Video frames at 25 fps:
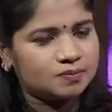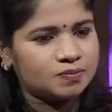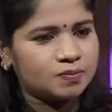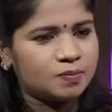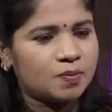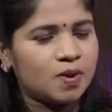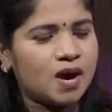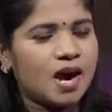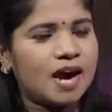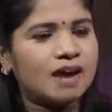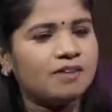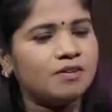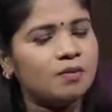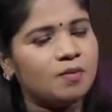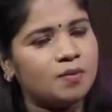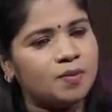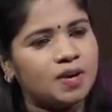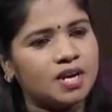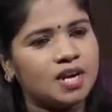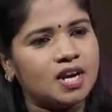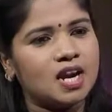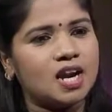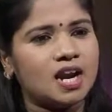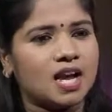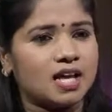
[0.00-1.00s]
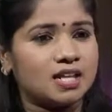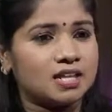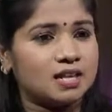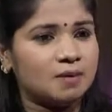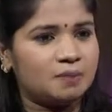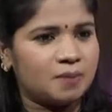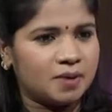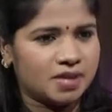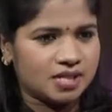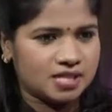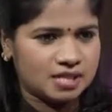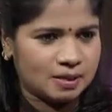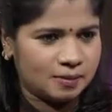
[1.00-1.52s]
இப்போ ஆணவம் அப்படின்னா நான் தான்
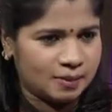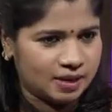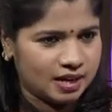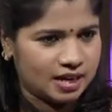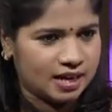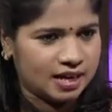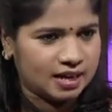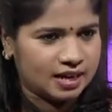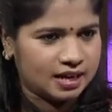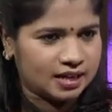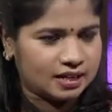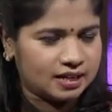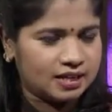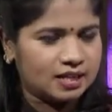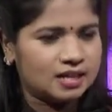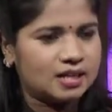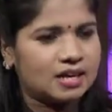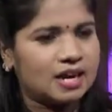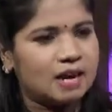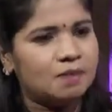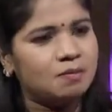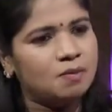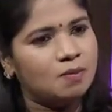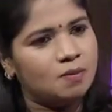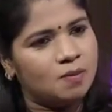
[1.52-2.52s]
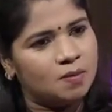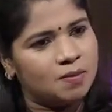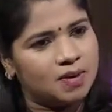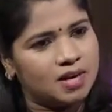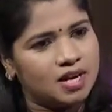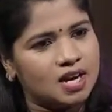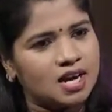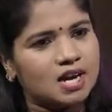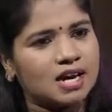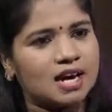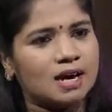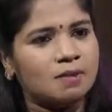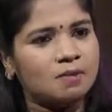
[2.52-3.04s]
பெருசு அப்படின்னு நினைக்கிறது கண்மம்
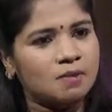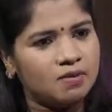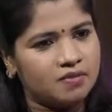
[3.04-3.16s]
அப்படின்னா கண்ம